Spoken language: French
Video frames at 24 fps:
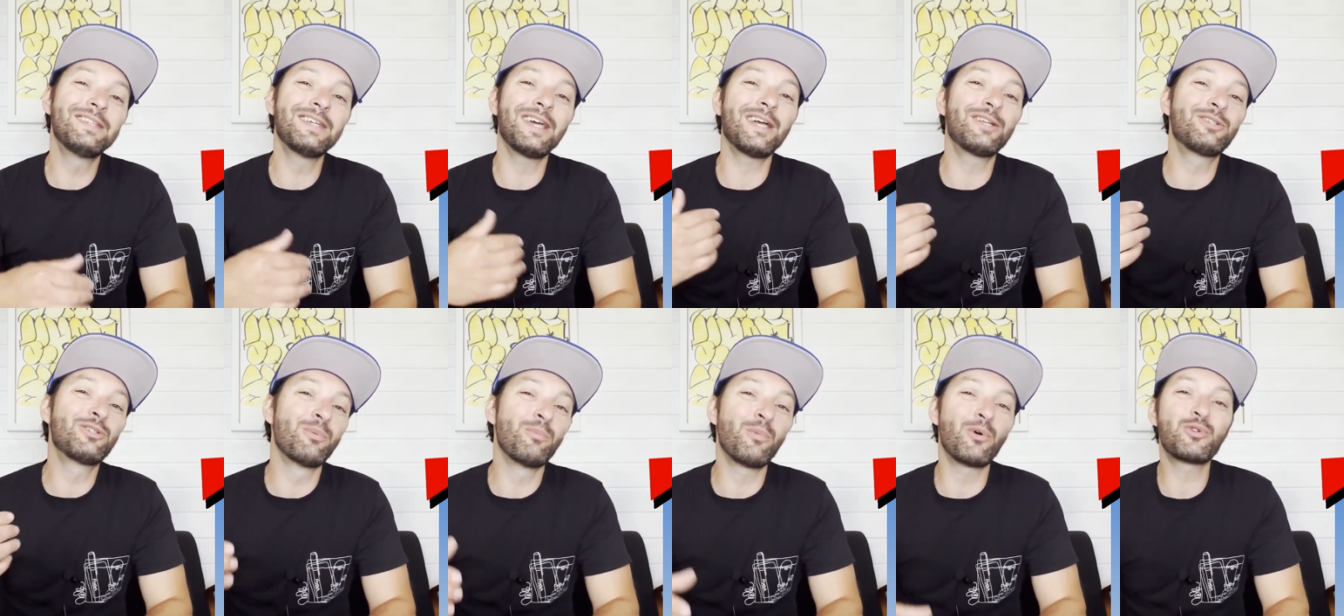
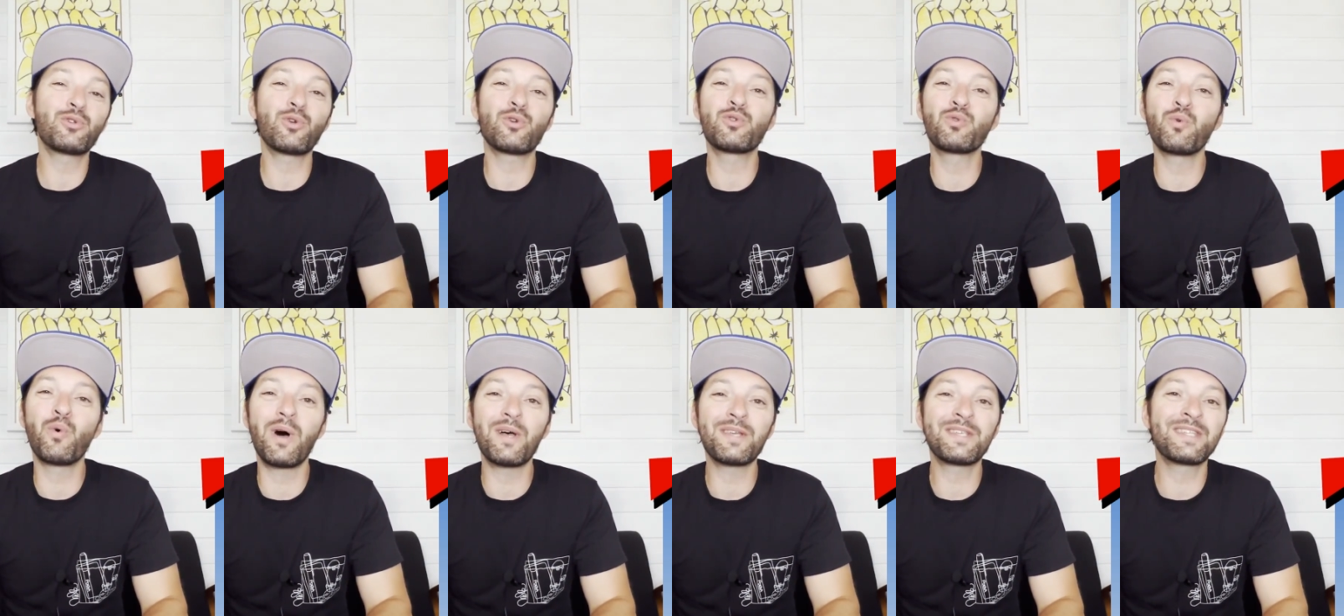directement sur
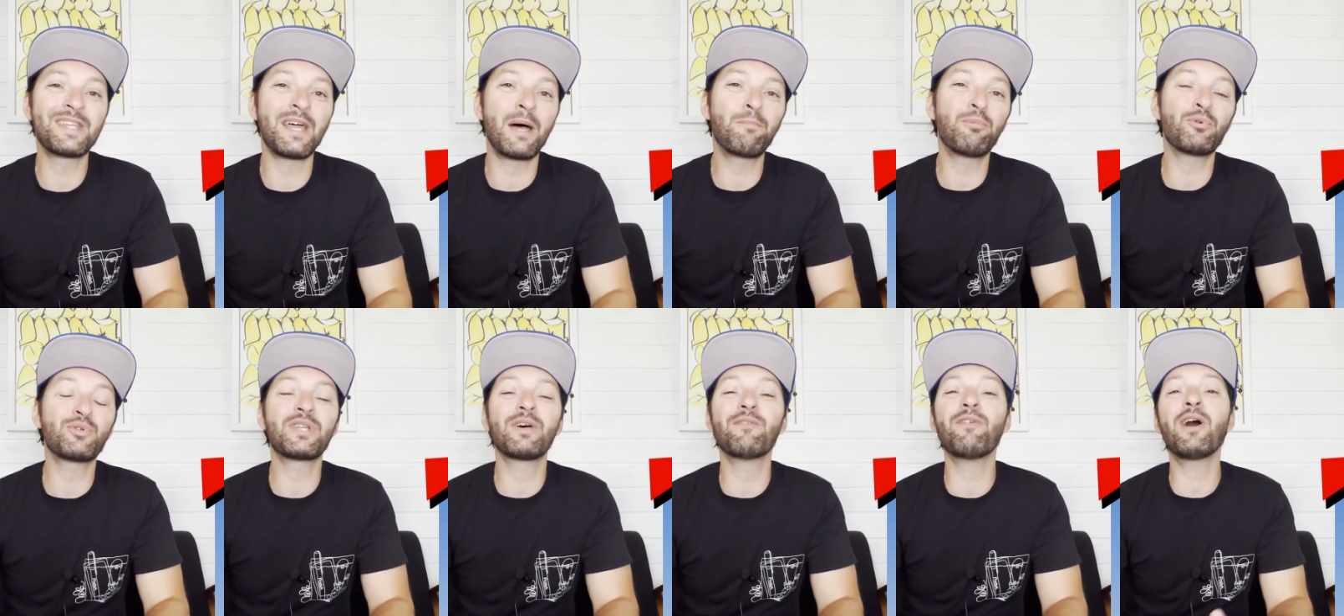son Insta
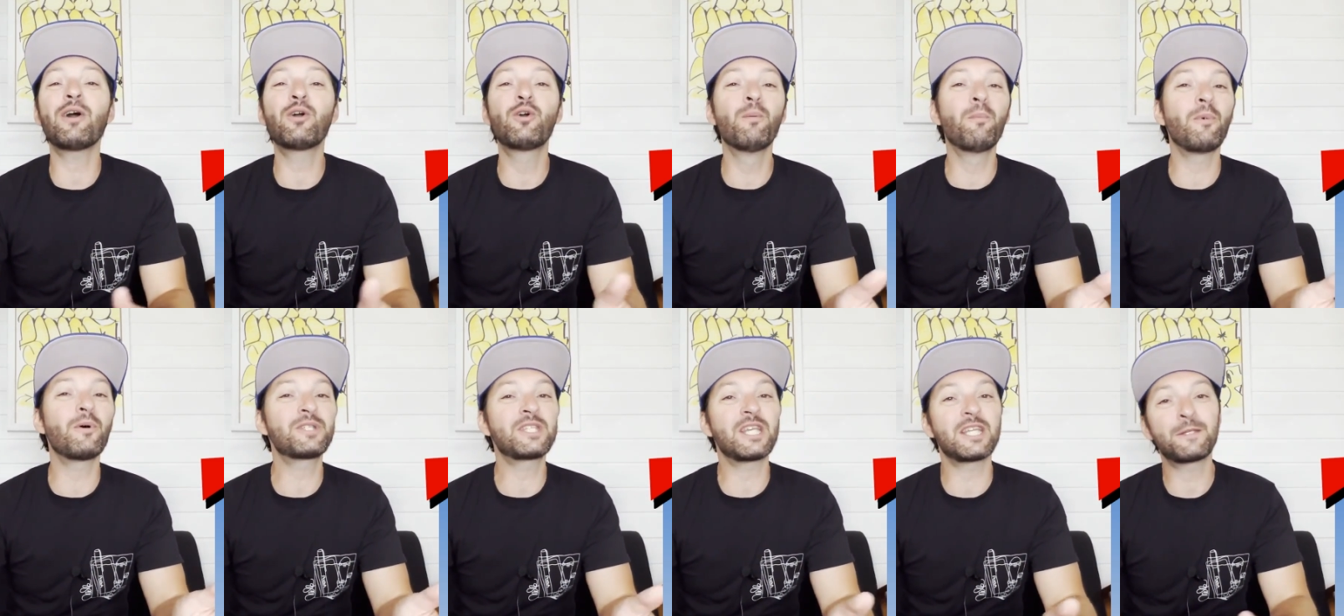pour savoir
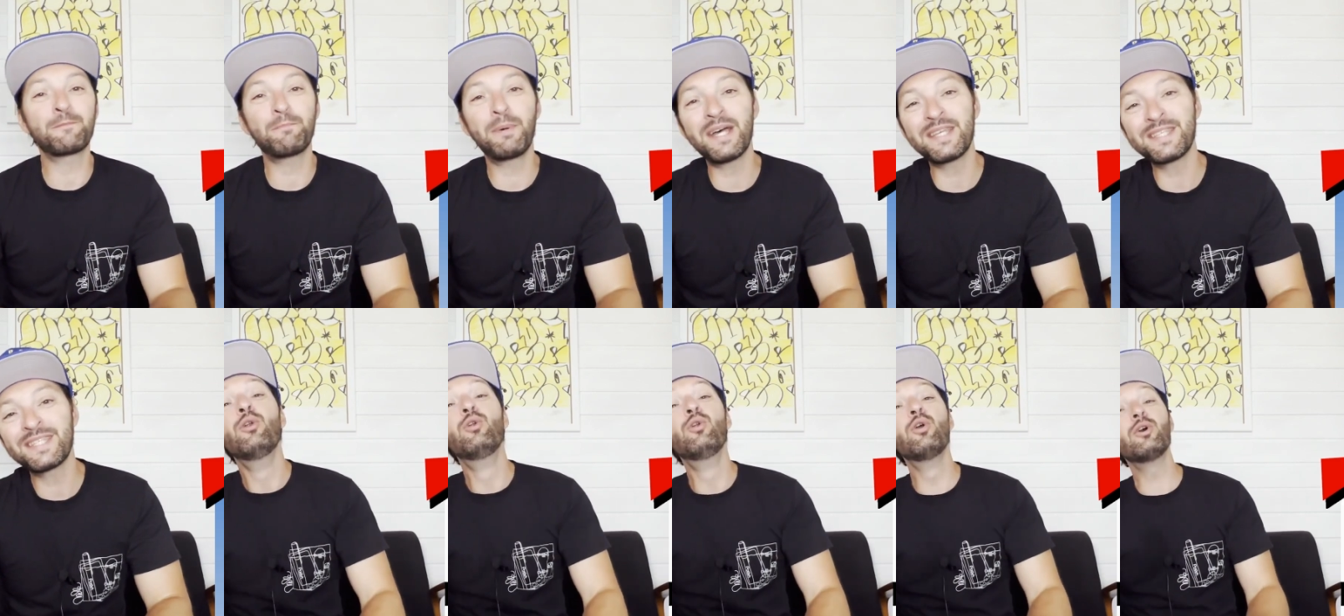comment ça se
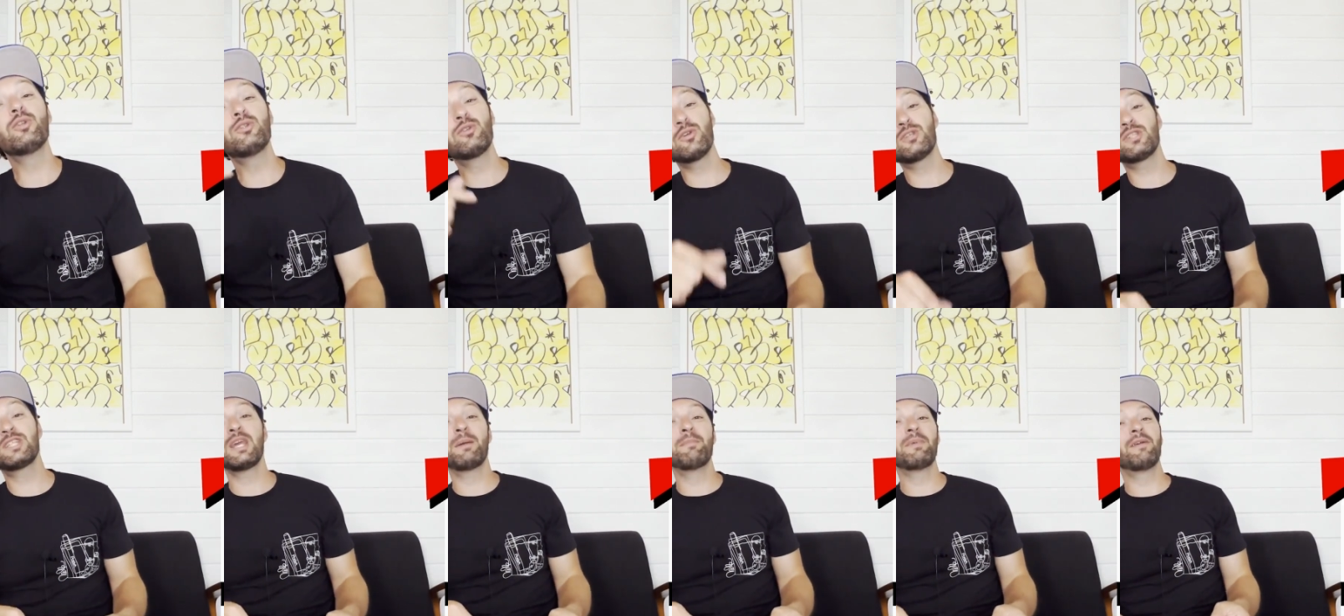passe. Le
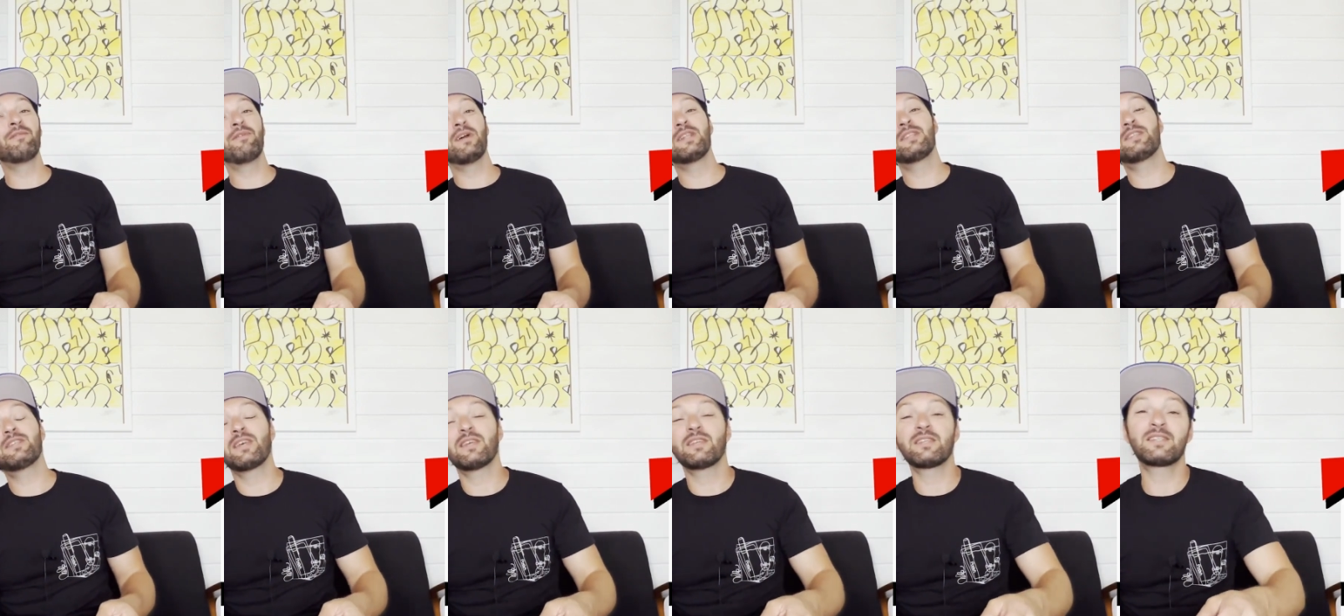deuxième
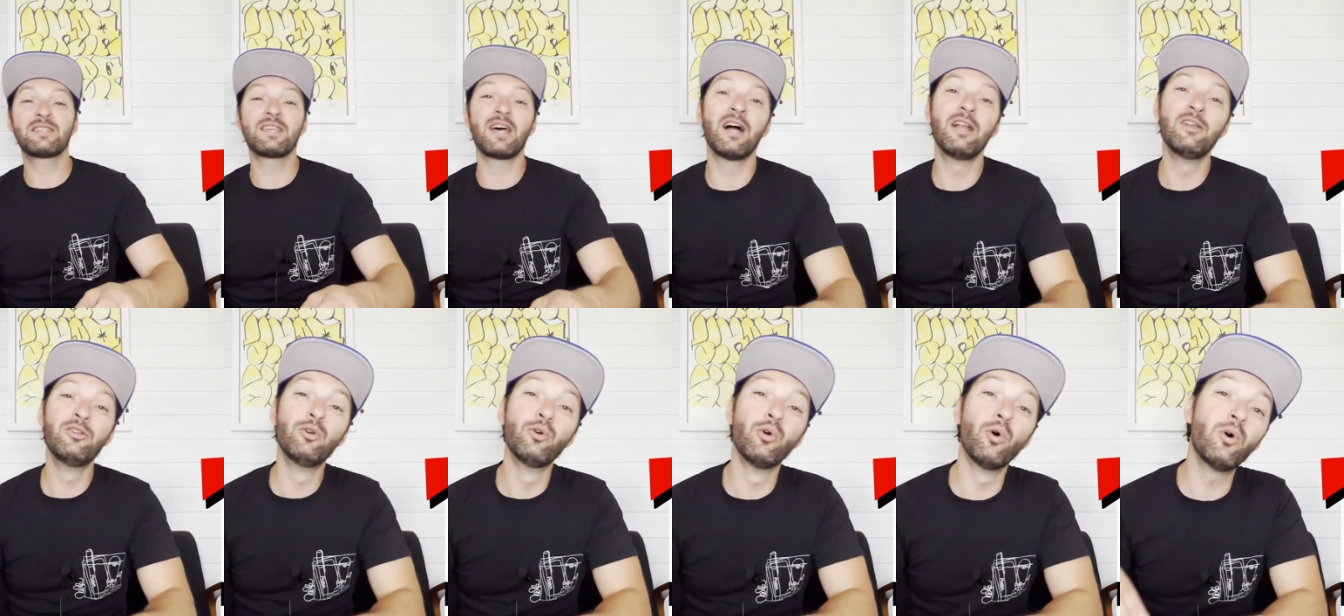event, ça
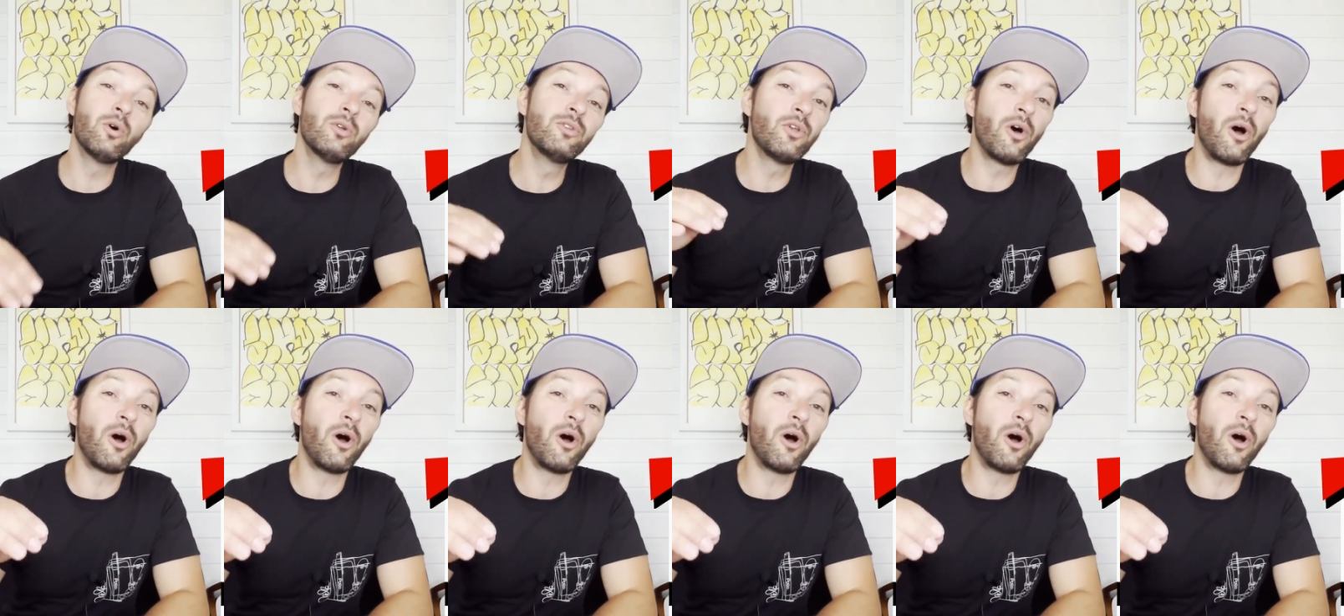a lieu au